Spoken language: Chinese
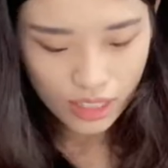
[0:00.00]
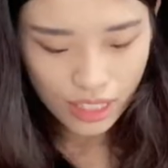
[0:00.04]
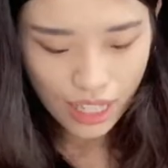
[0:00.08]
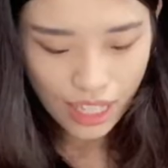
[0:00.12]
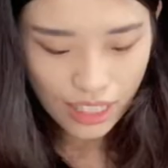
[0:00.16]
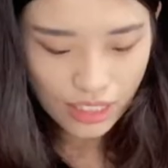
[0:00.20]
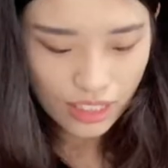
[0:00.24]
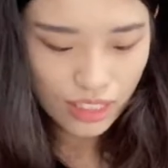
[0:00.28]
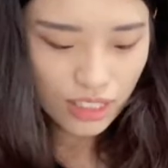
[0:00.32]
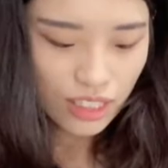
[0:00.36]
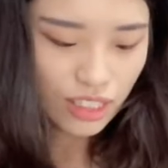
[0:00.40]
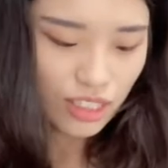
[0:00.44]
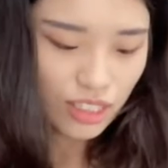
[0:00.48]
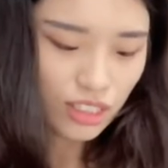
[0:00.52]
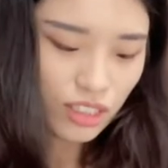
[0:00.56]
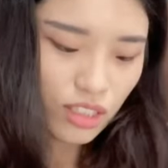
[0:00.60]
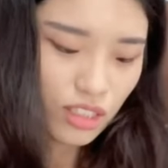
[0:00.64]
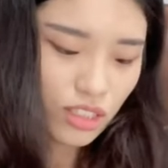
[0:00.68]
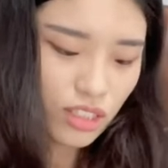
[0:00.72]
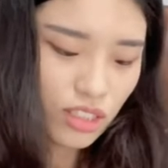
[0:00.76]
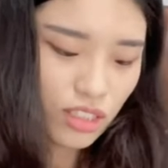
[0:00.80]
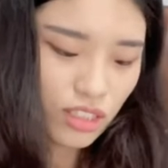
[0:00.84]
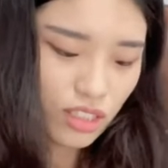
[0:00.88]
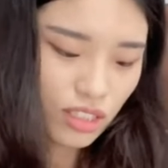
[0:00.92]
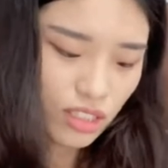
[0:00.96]
它真的
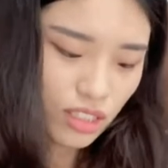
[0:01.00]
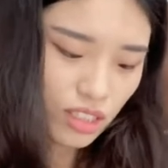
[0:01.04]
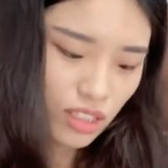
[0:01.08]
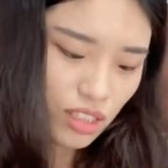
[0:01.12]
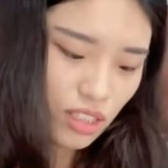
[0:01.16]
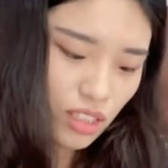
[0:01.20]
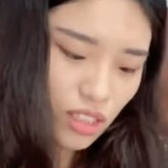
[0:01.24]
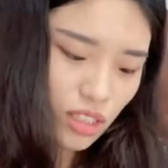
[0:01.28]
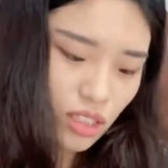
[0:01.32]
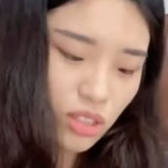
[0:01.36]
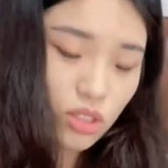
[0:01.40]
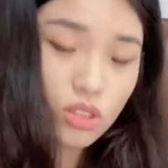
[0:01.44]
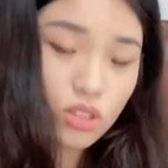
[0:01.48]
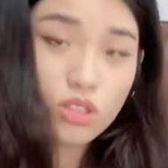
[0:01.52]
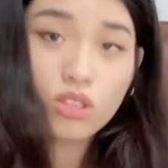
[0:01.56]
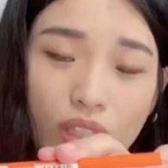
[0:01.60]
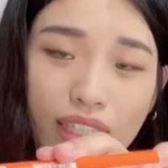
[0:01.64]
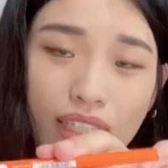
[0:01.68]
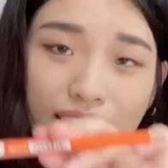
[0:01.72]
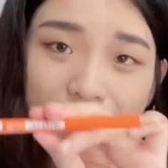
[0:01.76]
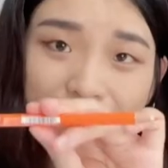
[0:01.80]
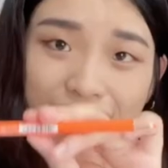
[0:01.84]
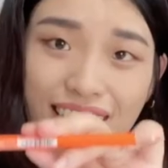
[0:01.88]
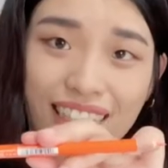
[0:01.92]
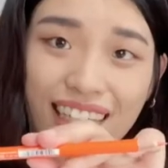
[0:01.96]
其实
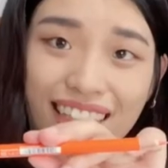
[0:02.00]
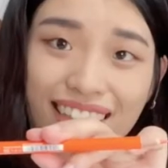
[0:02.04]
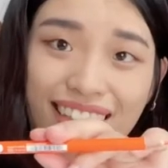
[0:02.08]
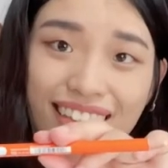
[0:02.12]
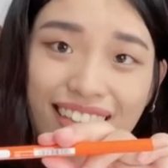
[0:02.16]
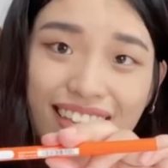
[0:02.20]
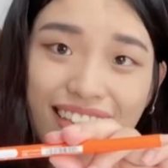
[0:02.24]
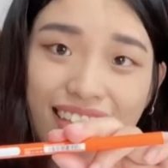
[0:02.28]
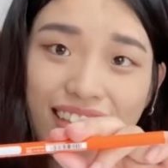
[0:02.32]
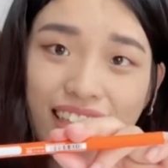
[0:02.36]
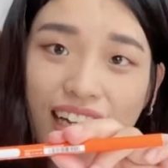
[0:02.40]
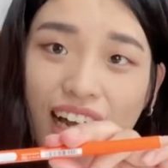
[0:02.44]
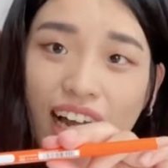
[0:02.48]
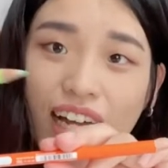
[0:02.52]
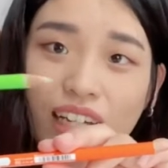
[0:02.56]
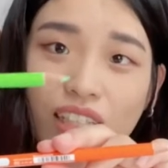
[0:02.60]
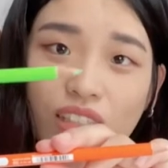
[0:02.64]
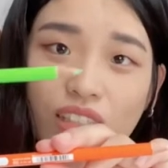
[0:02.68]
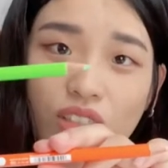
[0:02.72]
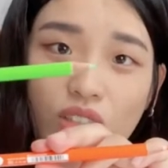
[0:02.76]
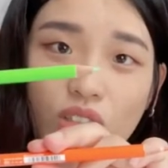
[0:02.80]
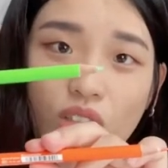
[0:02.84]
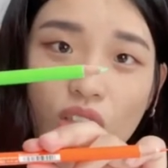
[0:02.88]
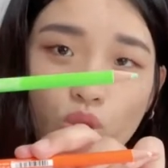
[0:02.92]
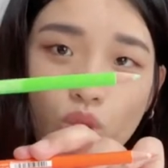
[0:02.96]
最尖的
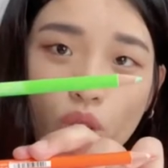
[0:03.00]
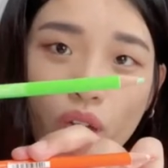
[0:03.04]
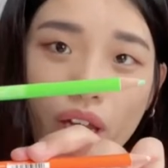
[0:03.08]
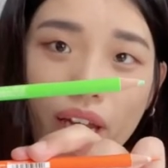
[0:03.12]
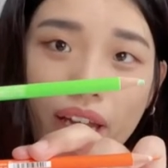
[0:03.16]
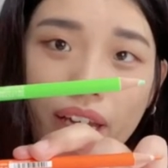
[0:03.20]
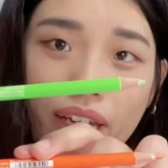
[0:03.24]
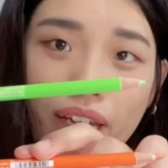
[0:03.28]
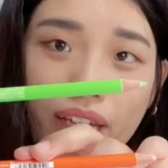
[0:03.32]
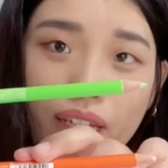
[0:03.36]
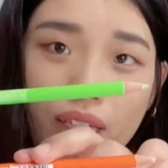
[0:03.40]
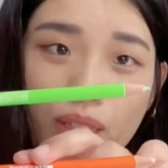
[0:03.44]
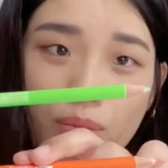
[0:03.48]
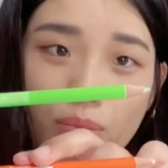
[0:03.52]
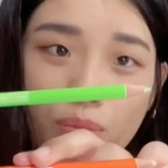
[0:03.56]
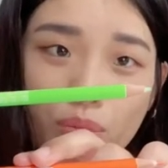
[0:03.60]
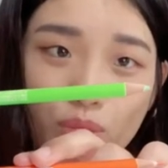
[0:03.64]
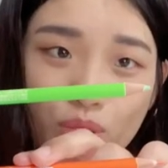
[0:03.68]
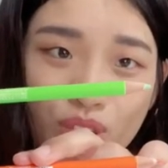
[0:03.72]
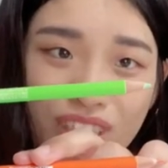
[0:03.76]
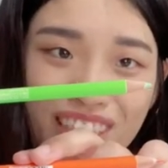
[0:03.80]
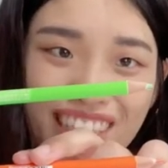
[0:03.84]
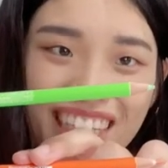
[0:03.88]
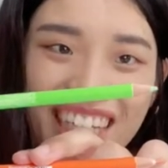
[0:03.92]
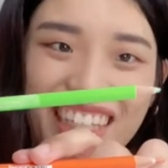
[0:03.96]
和最不
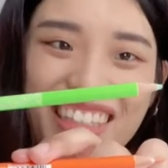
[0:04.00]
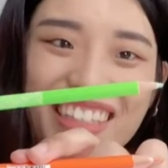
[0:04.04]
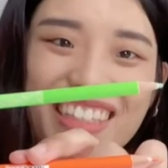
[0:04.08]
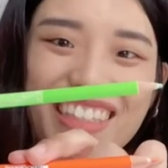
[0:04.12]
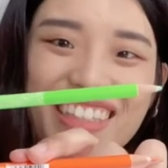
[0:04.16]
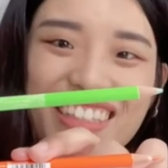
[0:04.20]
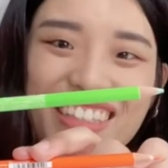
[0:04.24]
尖